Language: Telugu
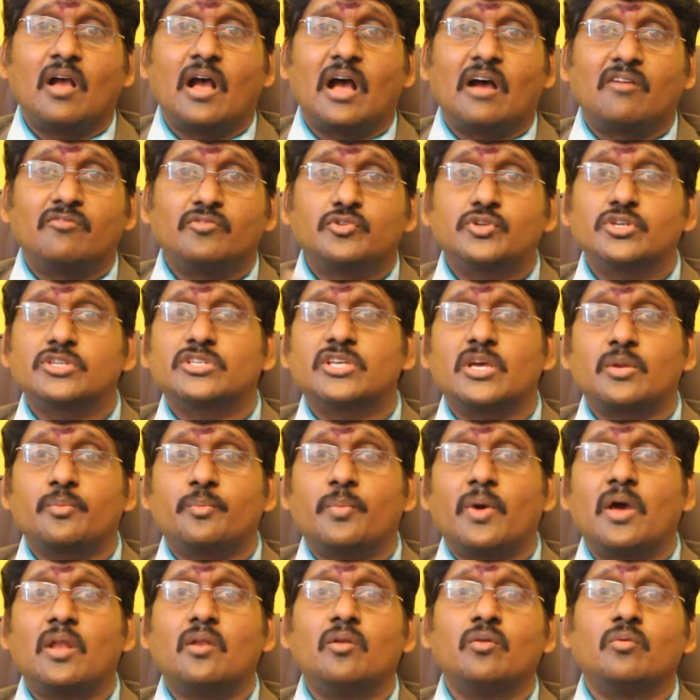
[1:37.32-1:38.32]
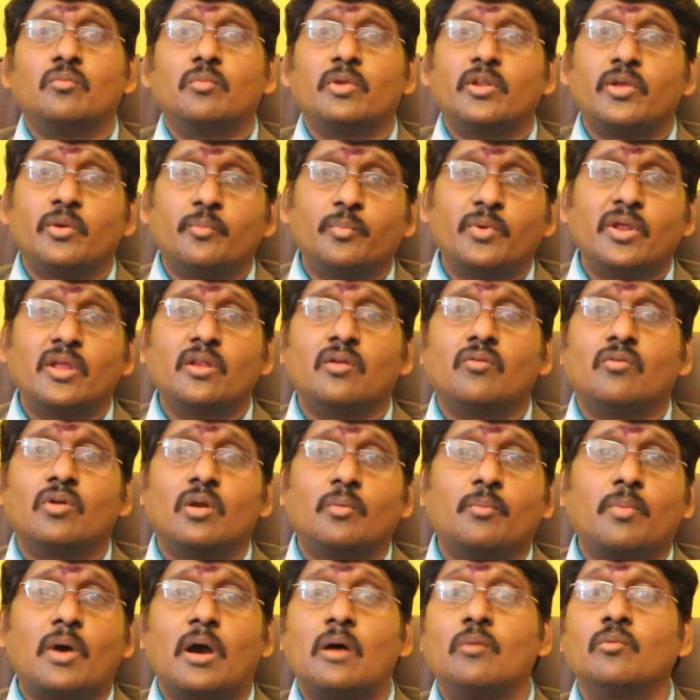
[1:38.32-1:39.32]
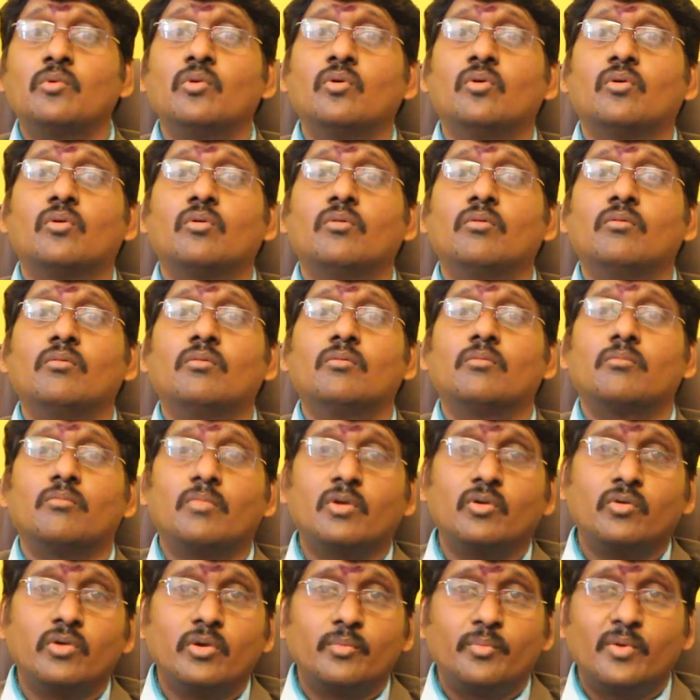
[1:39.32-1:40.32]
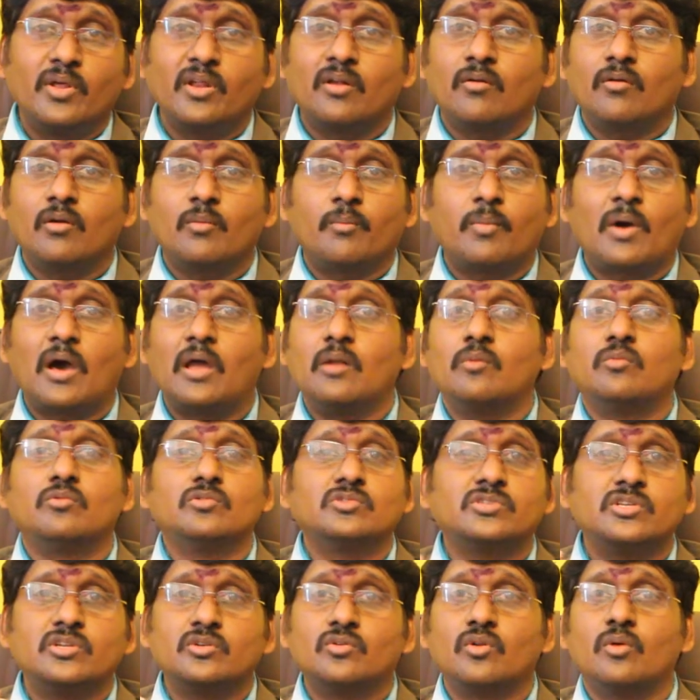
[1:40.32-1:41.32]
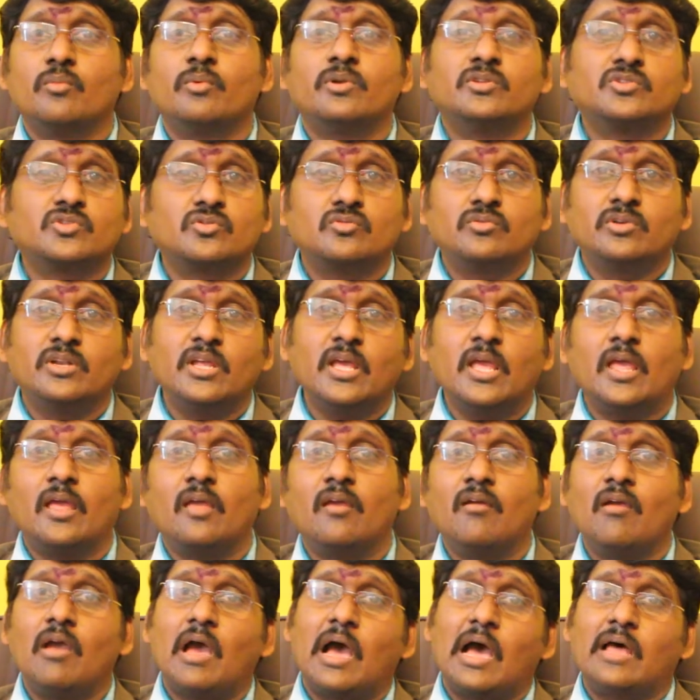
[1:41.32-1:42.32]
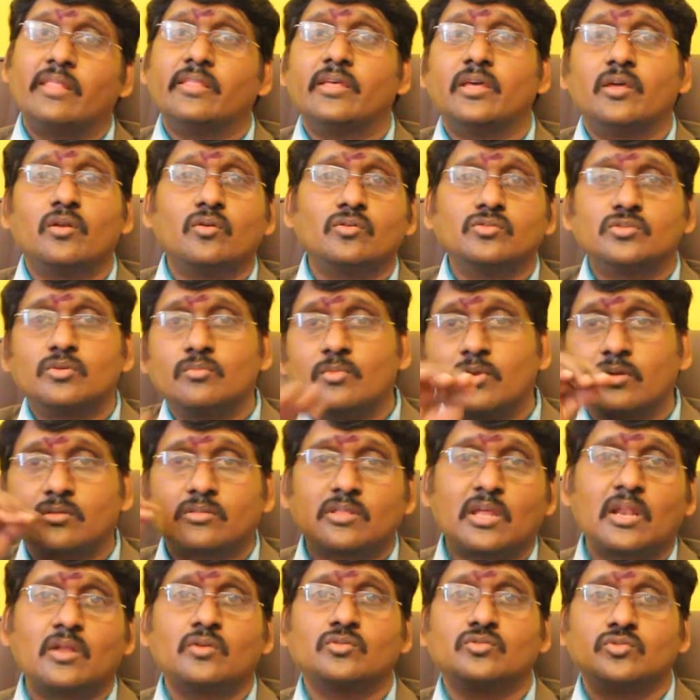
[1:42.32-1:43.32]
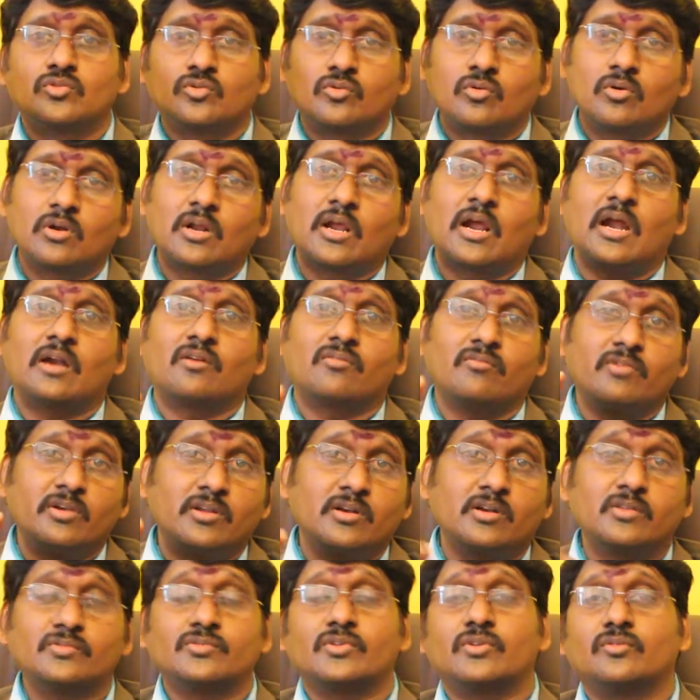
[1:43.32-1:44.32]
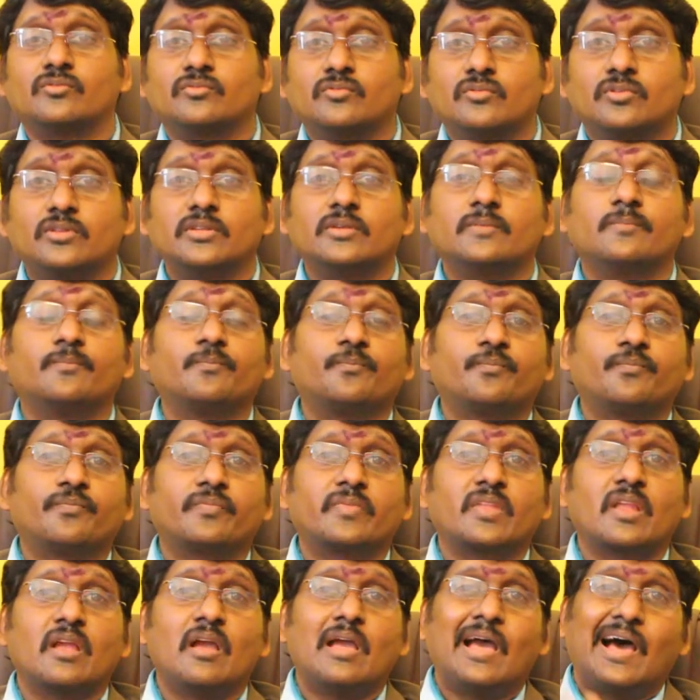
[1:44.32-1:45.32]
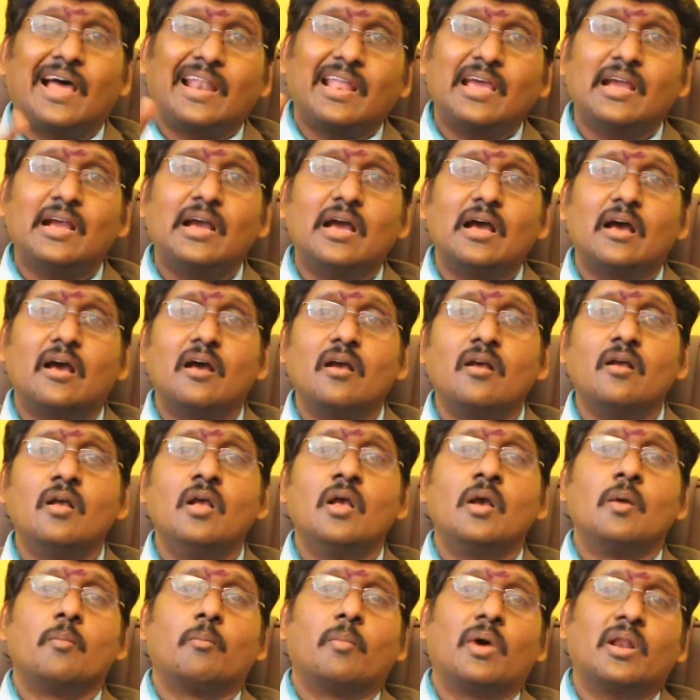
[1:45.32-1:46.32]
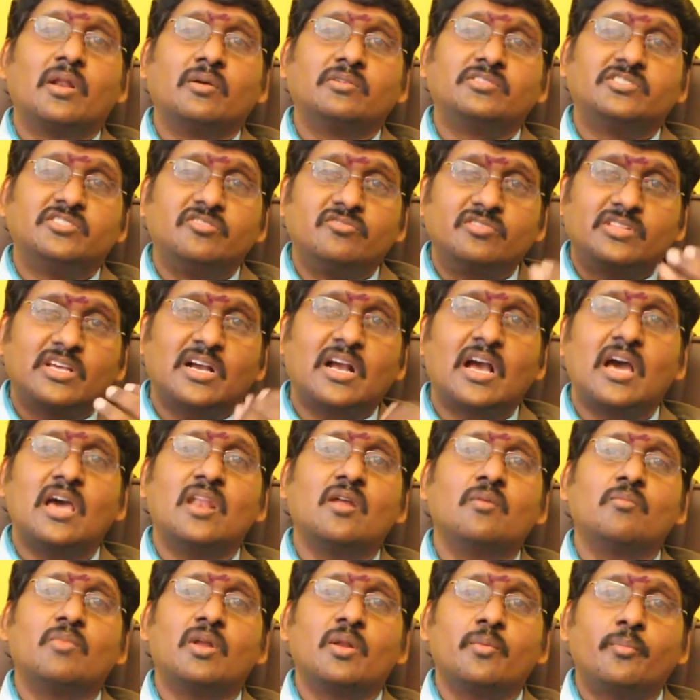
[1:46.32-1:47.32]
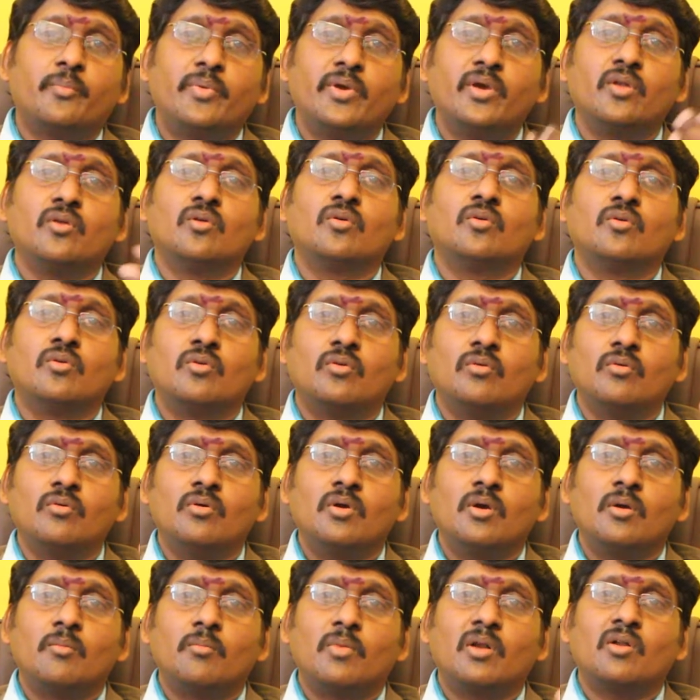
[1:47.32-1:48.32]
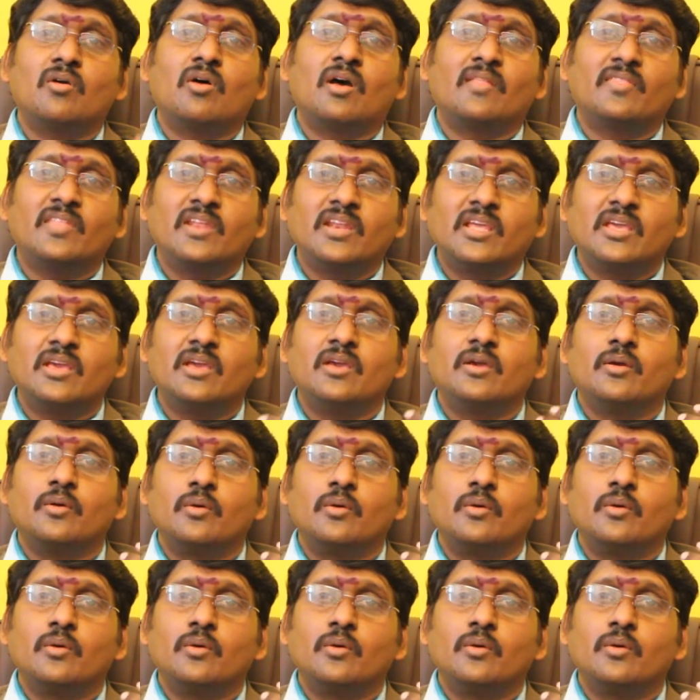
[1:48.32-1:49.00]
ఆ విషసర్పాలను మనం ఎప్పుడైనా కూడా పామును మనం ఎప్పుడైనా కూడా పాలు పోసి ఇంట్లో పెంచుకుంటే అది ఏ రోజు మనం తలకు చుట్టుకొని కాటు వేయడం జరుగుతుంది అలాగా మనం జీవితకాలం మన పేరును మనం అందరికీ